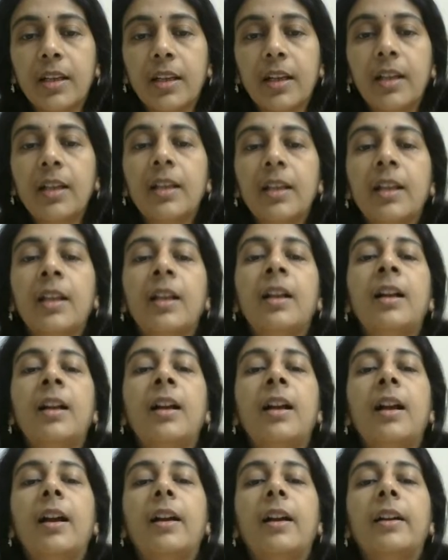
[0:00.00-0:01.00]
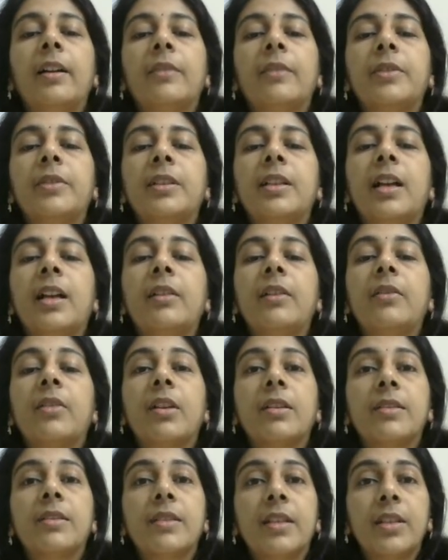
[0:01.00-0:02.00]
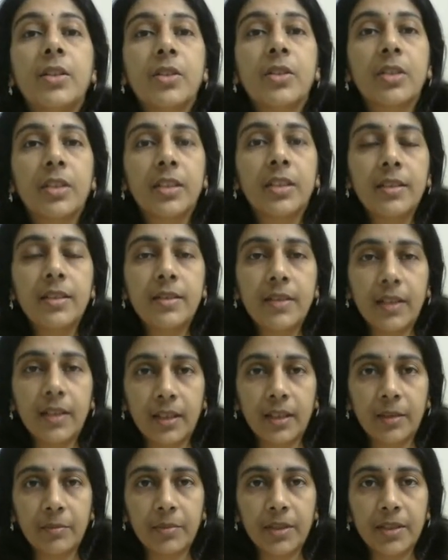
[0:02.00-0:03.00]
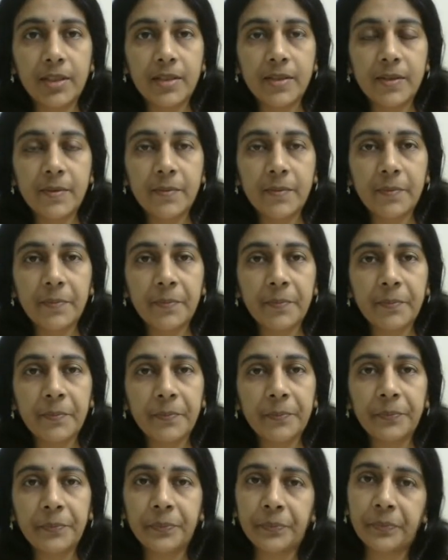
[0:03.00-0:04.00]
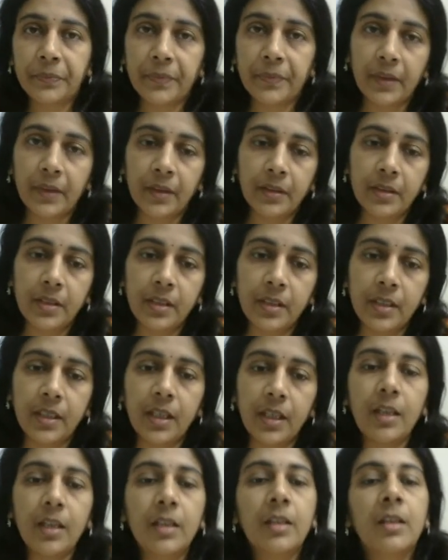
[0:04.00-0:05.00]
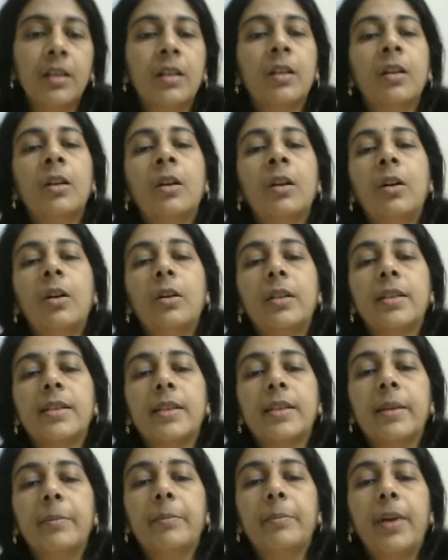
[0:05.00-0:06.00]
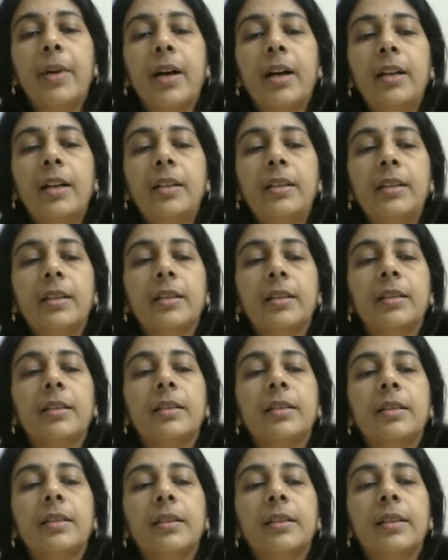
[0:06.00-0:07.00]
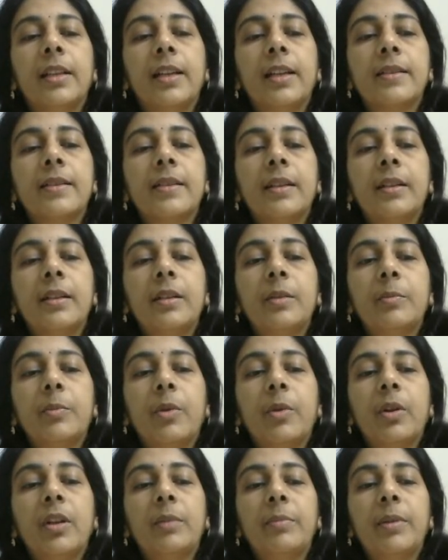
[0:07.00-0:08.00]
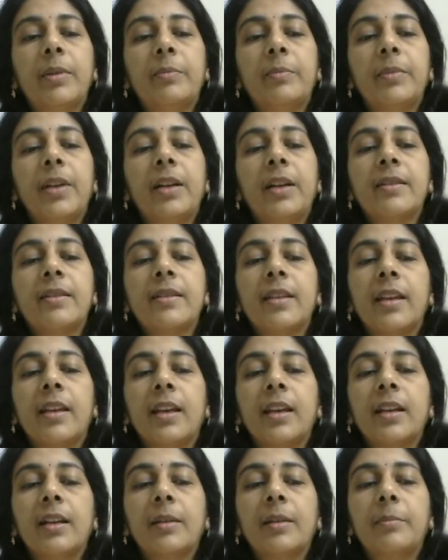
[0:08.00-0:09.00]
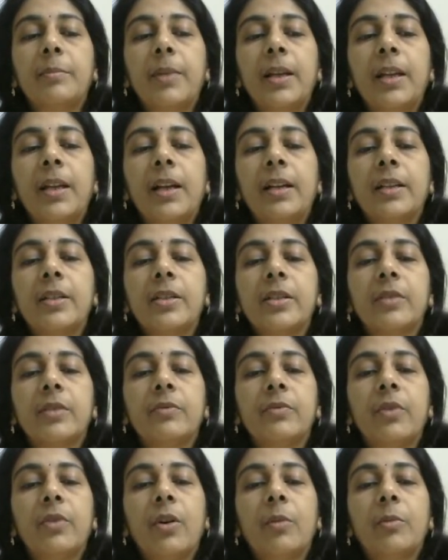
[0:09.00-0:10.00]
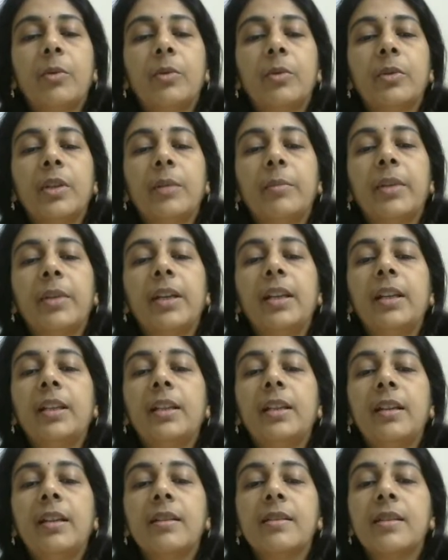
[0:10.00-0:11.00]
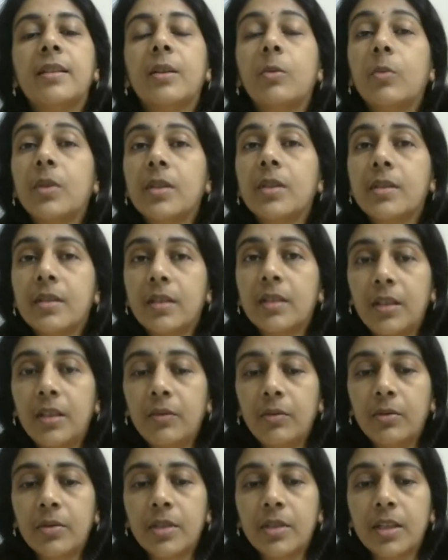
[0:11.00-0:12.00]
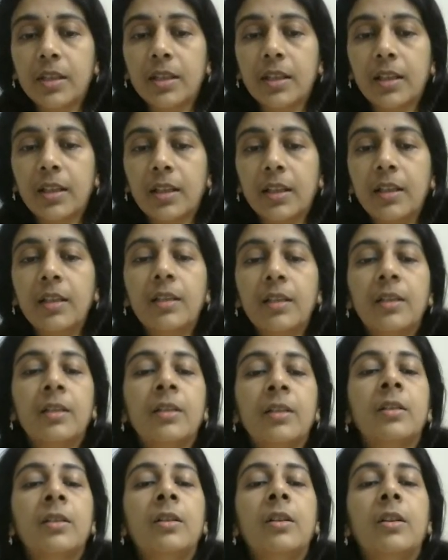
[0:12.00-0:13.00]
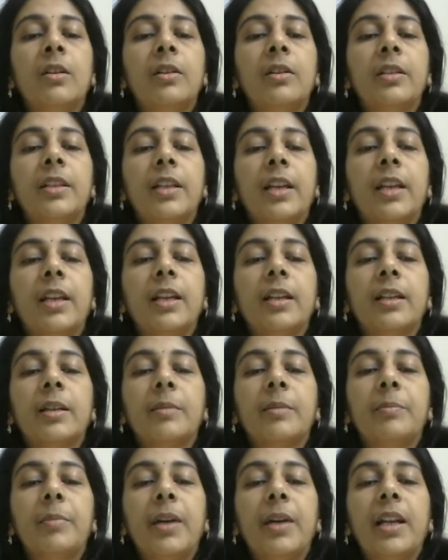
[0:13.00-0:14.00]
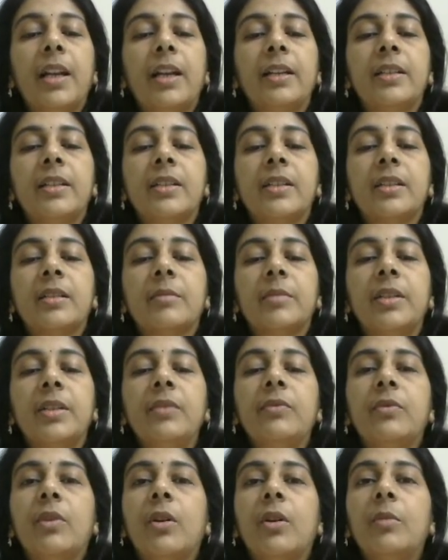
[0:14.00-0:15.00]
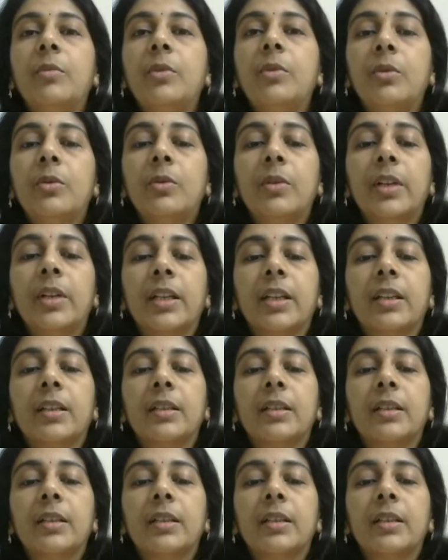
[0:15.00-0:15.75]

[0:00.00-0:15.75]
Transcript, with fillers: है एंड आफ्टर दैट ट्रांसलेशन इज टेकिंग प्लेस ठीक है और इसके बाद नेसेंट पॉलीपेप्टाइड से कप्पा लाइट चेन फॉर्म होने में लीडर सीक्वेंस क्लीव हो जाता है और ये कप्पा लाइट चेन अभी फॉर्म हो गई